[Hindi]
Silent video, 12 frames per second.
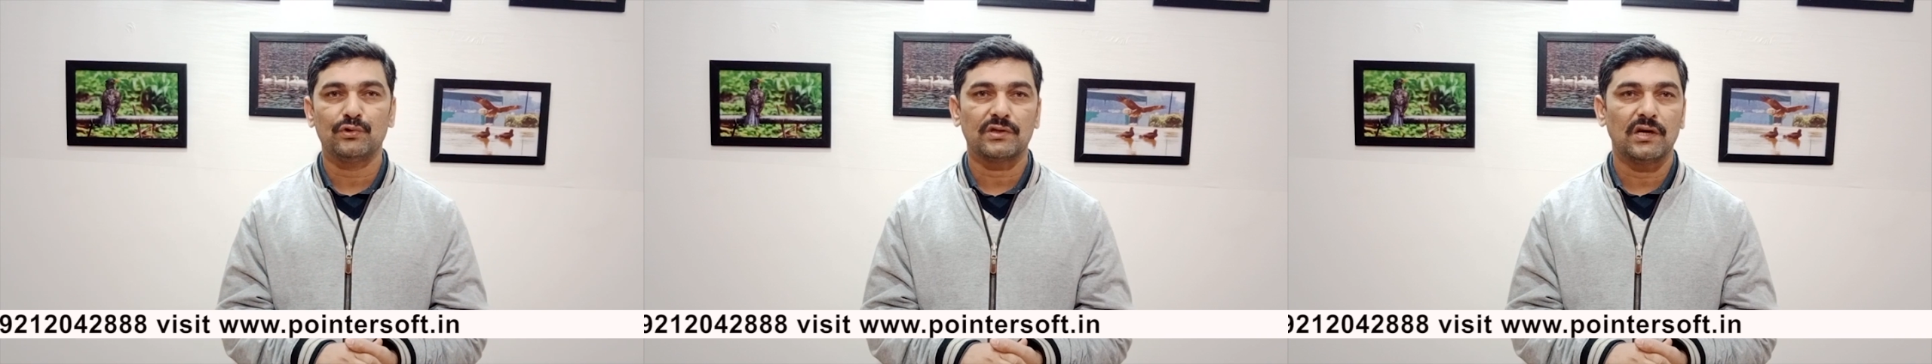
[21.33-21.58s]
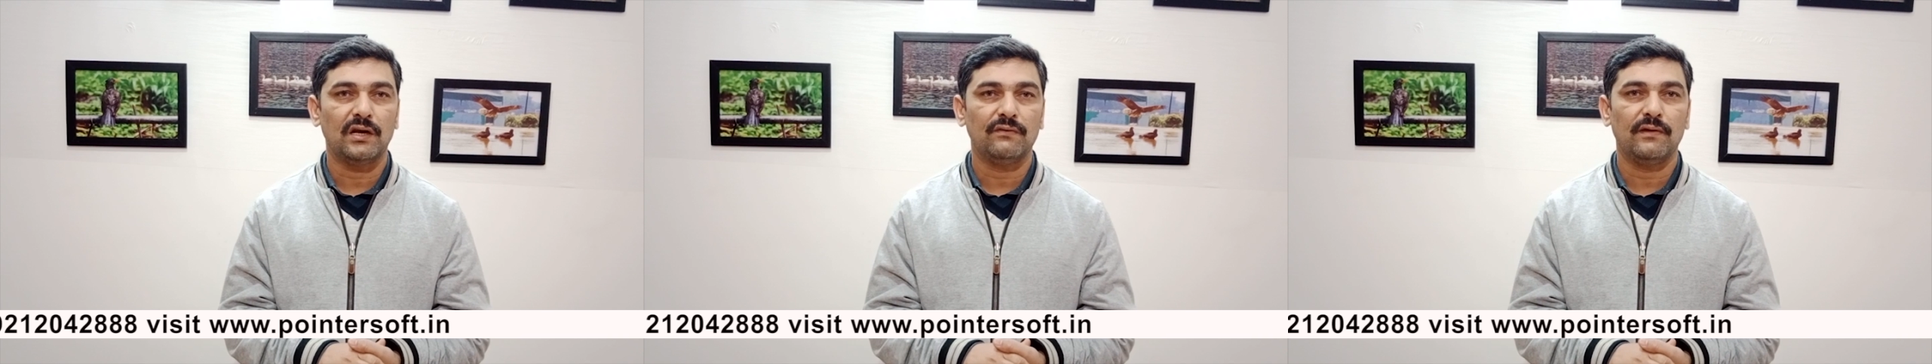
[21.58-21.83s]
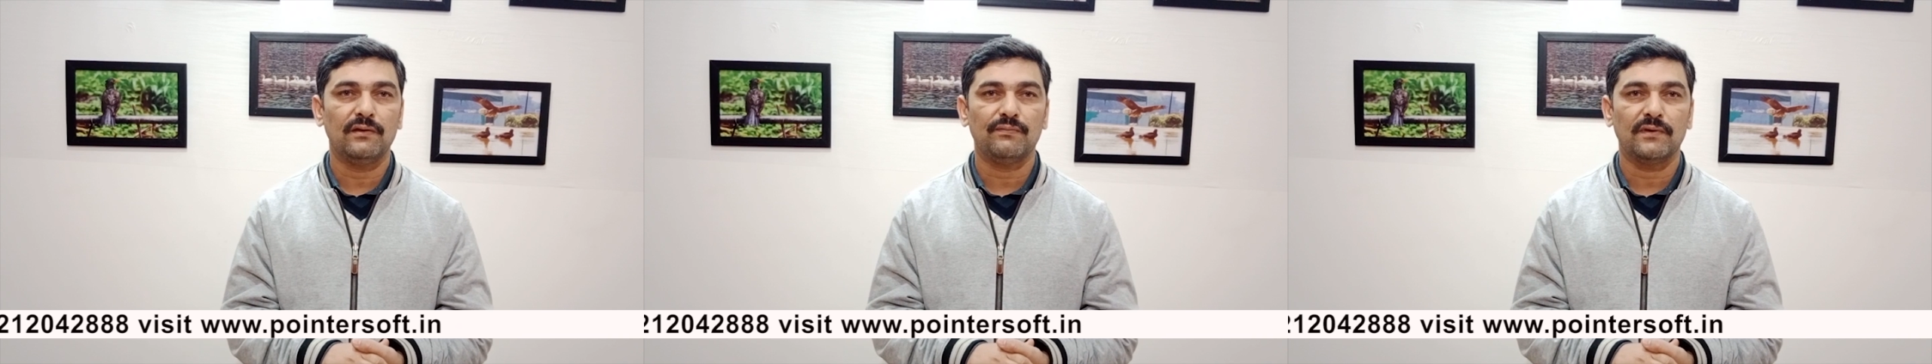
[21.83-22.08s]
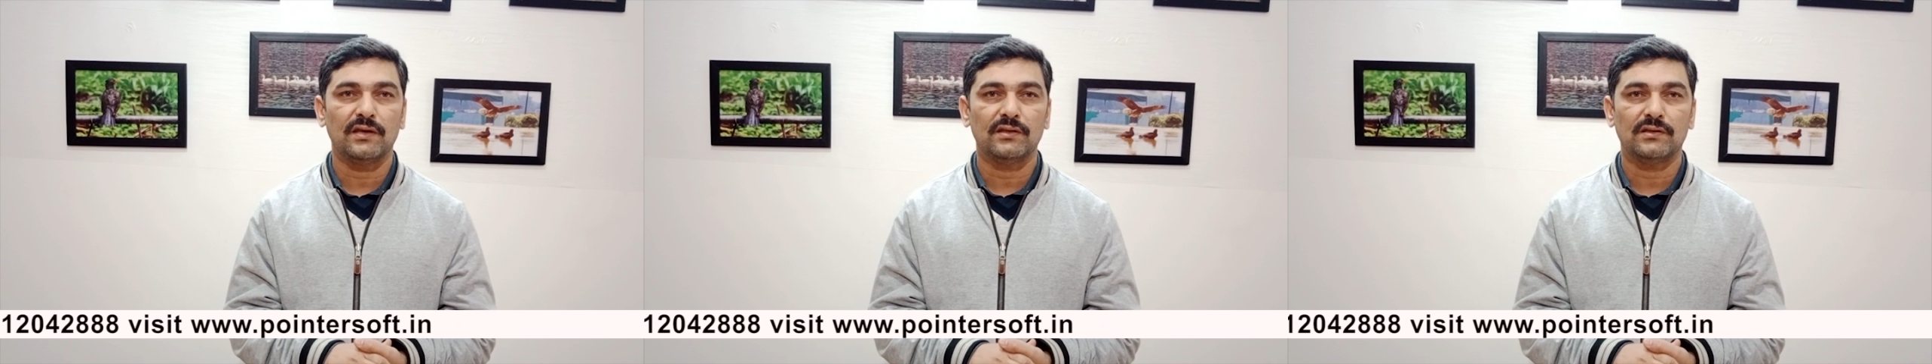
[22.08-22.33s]
कार्ड
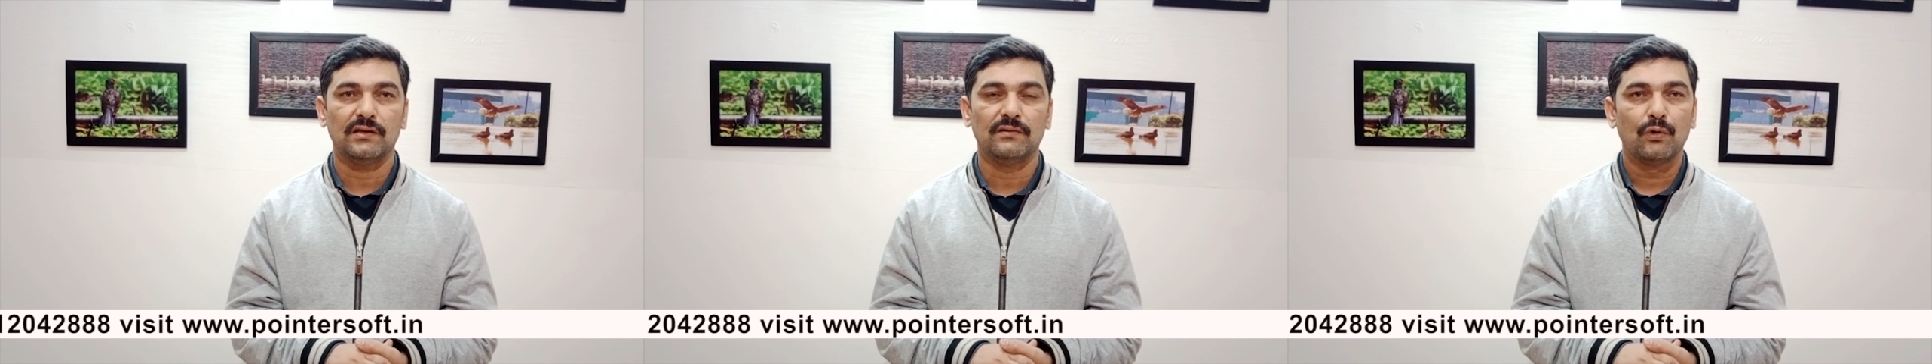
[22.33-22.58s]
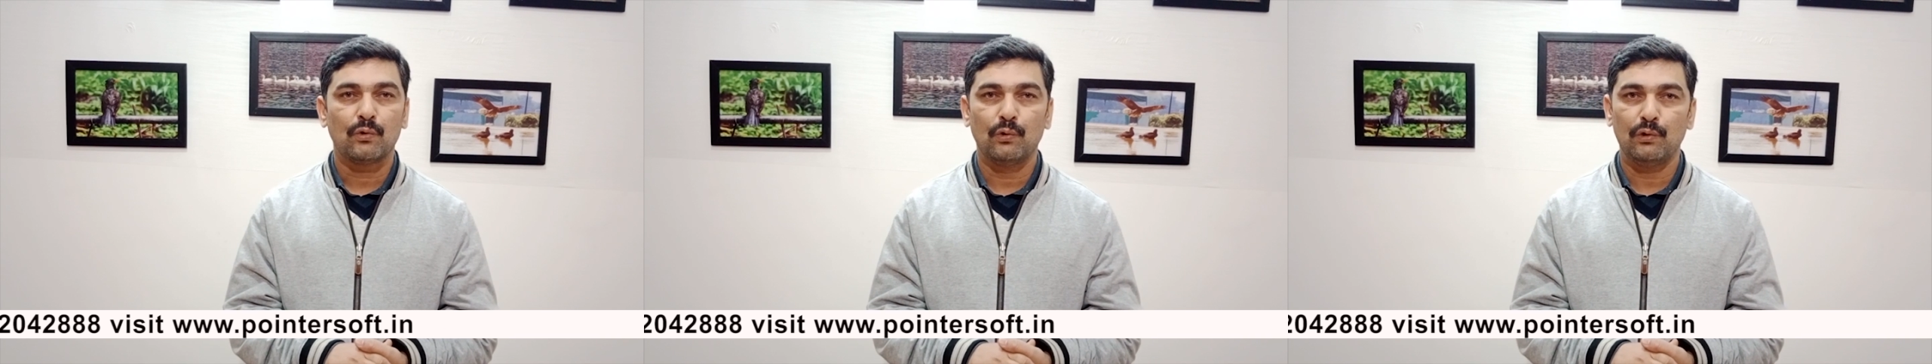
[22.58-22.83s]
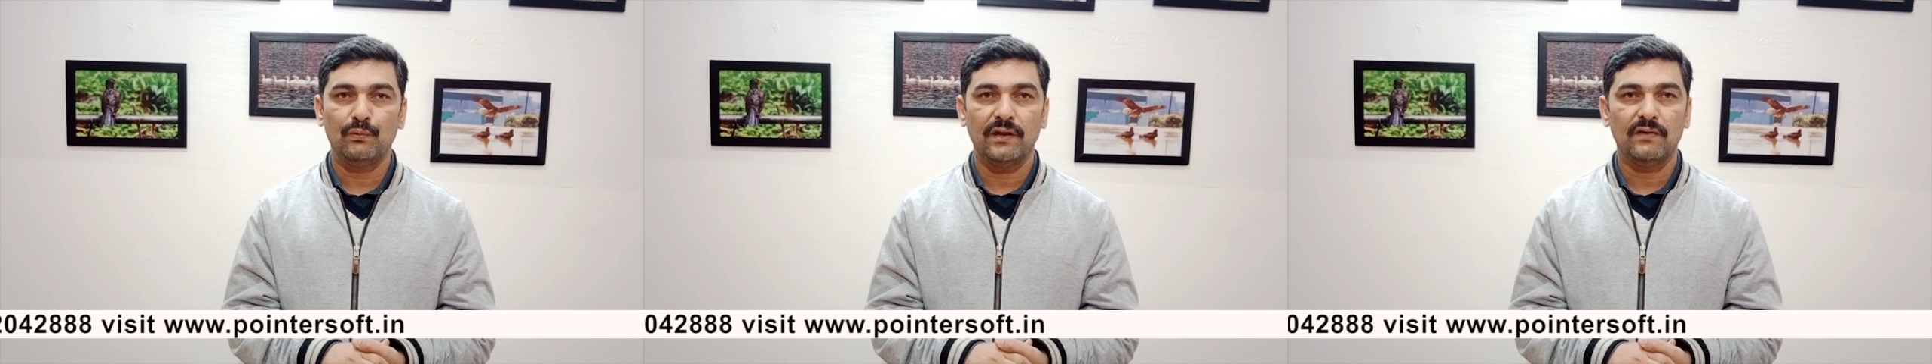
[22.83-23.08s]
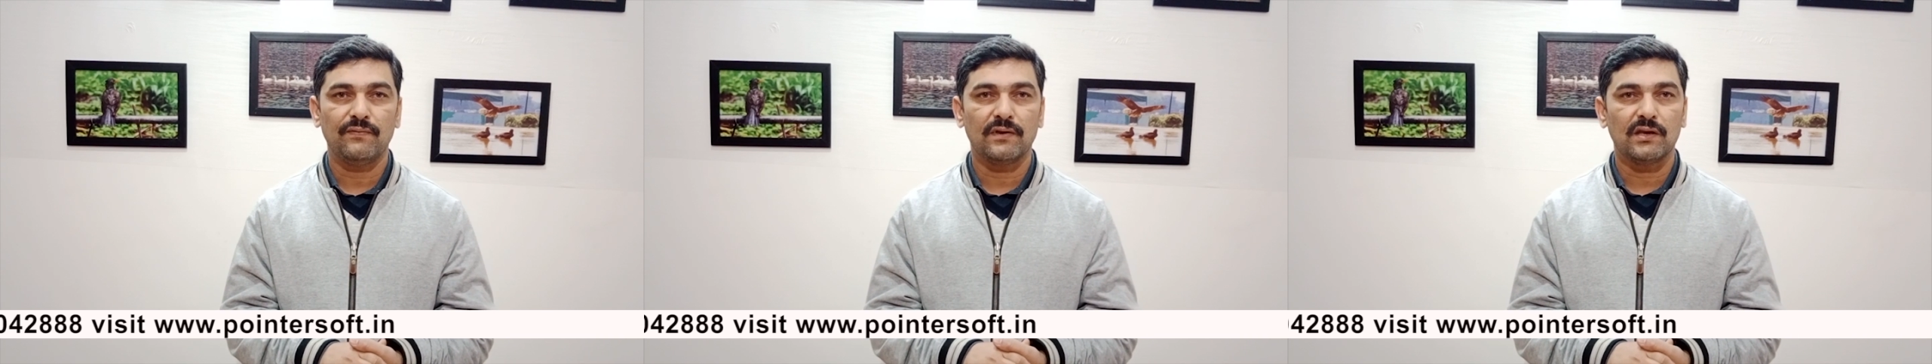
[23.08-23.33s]
वेरिफिकेशन कॉल
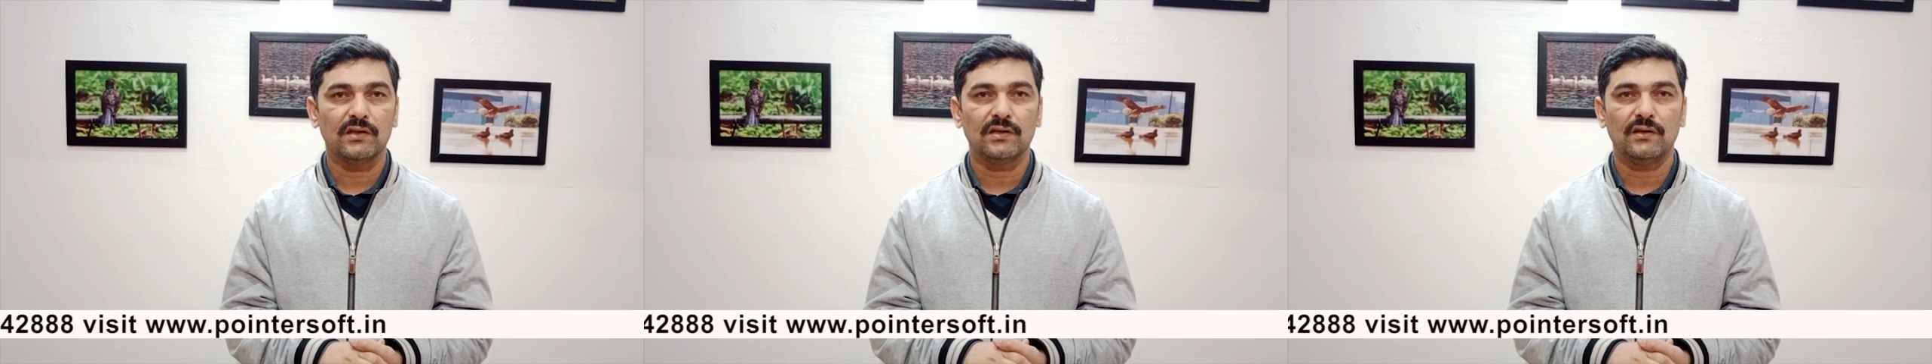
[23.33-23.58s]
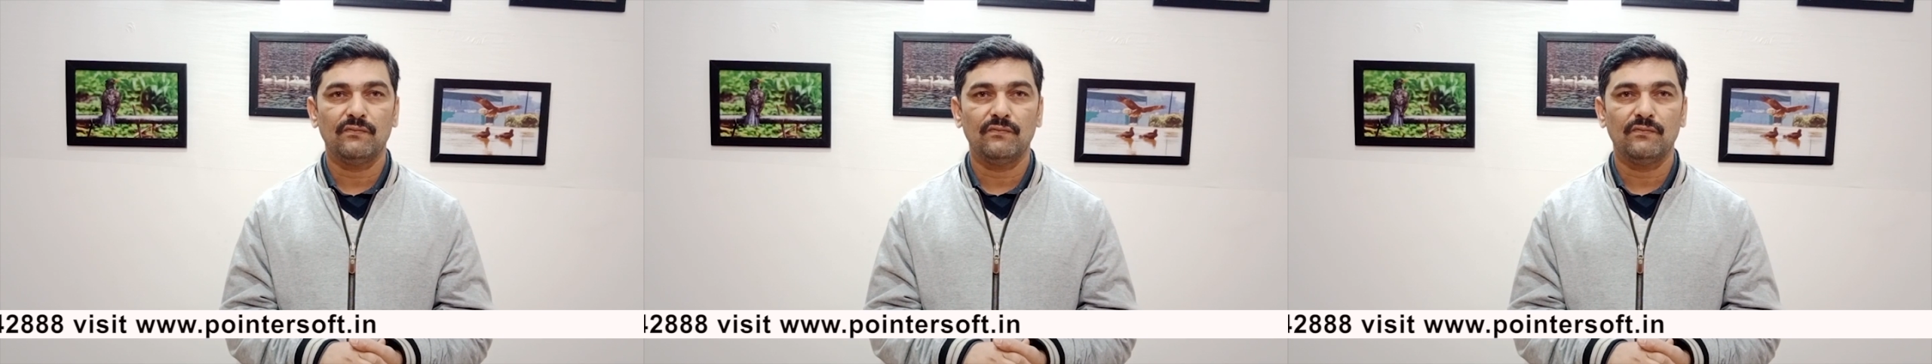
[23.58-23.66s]
वेरिफिकेशन